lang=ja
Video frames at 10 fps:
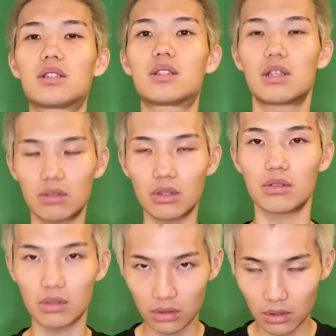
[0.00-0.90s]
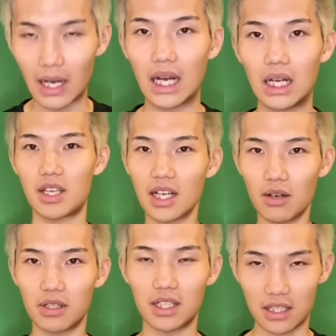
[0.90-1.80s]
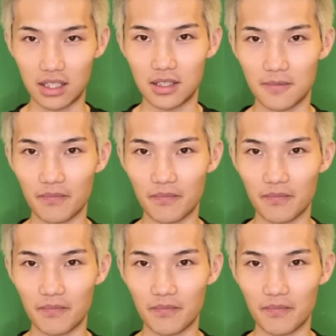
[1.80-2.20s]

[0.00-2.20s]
てるということは、笑顔になりに、